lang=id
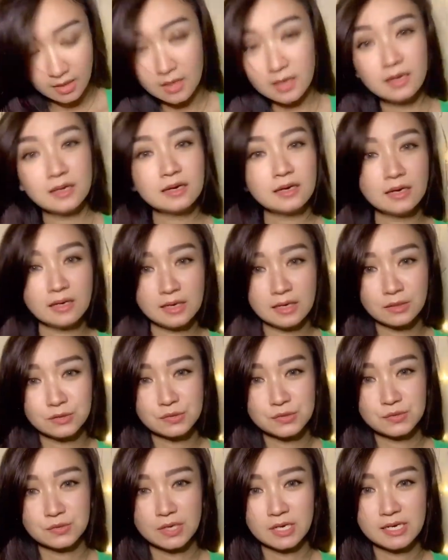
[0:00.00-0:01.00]
Nah, yang aku
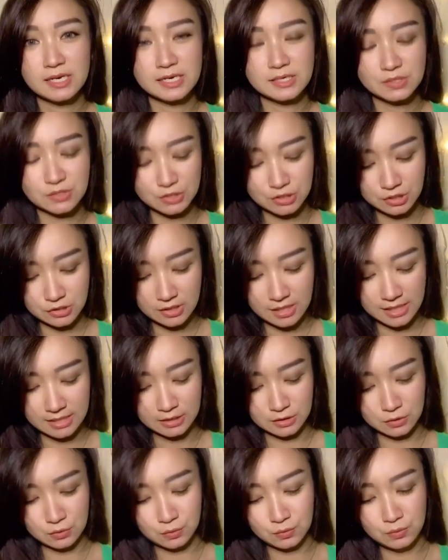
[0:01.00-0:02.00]
suka dari Sosyola
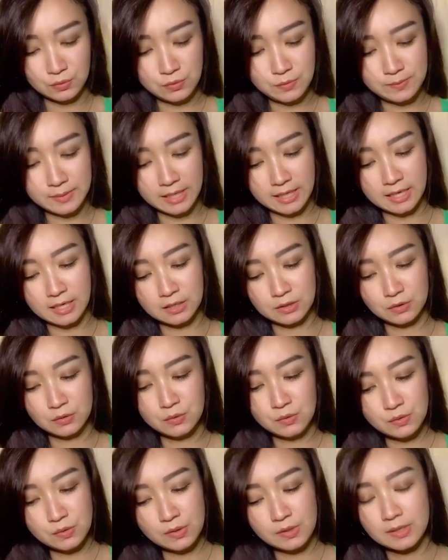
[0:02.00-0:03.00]
itu, mereka
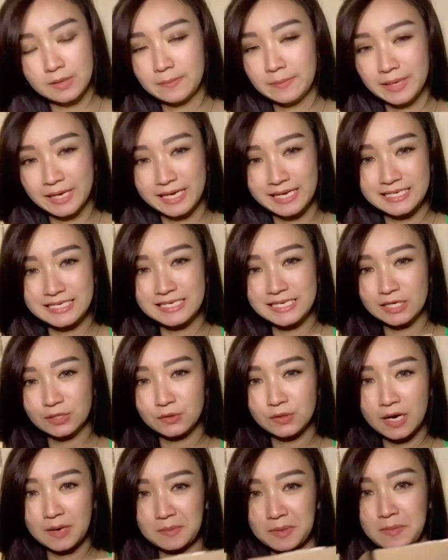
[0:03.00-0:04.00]
tuh packagingnya
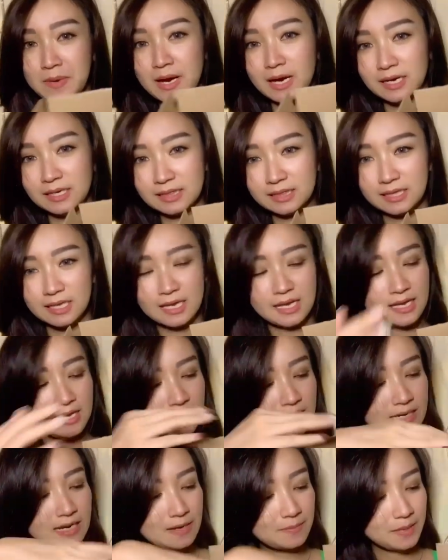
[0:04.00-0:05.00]
tuh rapi banget.
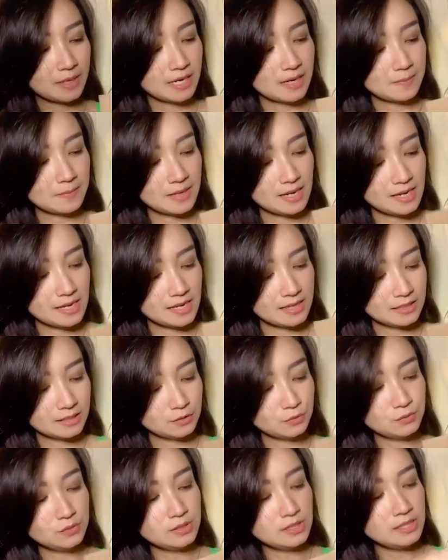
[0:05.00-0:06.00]
Dan makeup kalian
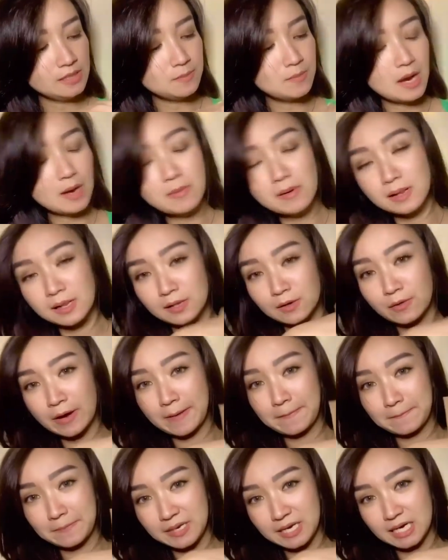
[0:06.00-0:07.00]
itu di bubble
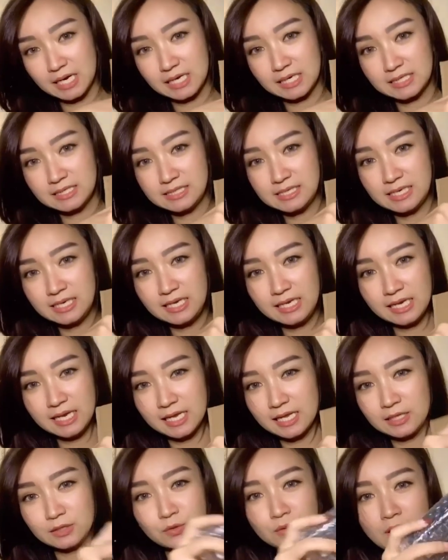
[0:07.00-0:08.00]
wrapping. Jadi
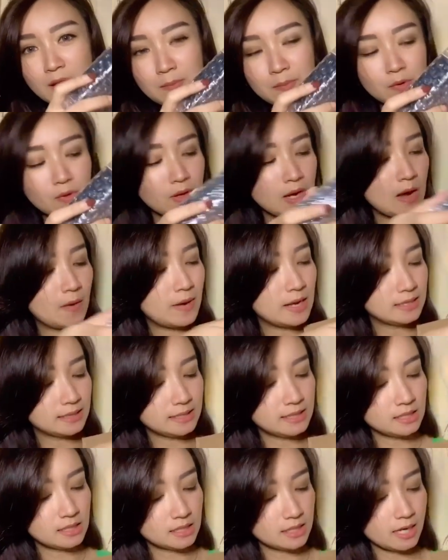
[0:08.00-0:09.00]
kalian tuh nggak perlu
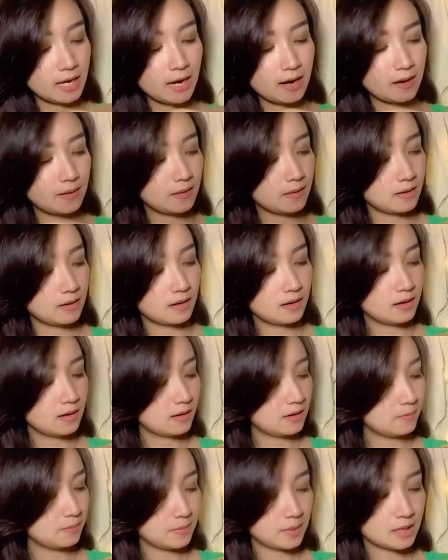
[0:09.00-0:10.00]
khawatir kayak
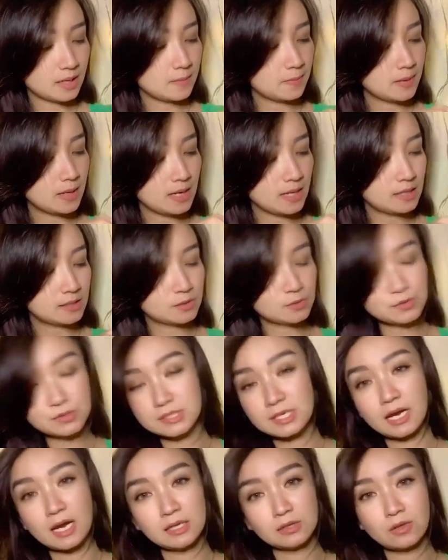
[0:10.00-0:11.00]
makeup kalian
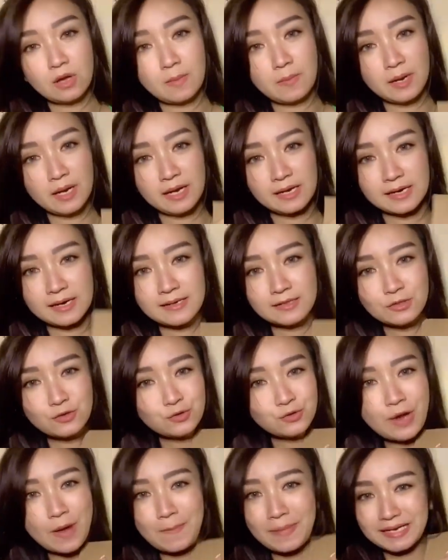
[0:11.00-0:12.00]
rusak atau apa karena
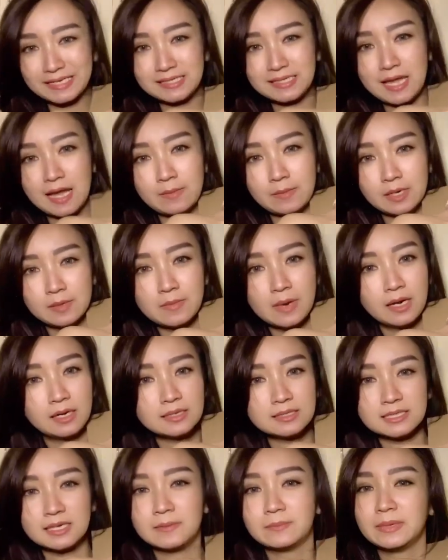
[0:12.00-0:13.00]
tuh udah pasti aman
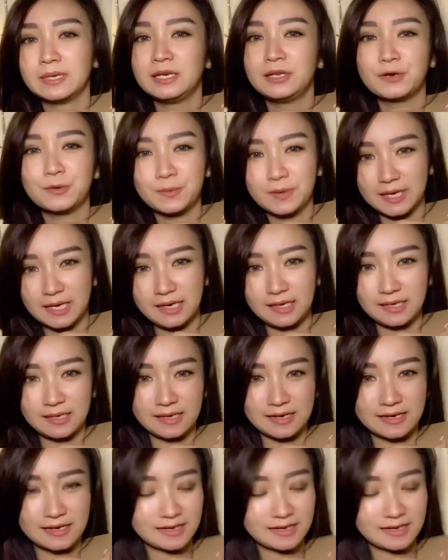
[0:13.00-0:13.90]
banget sampai di rumah kalian.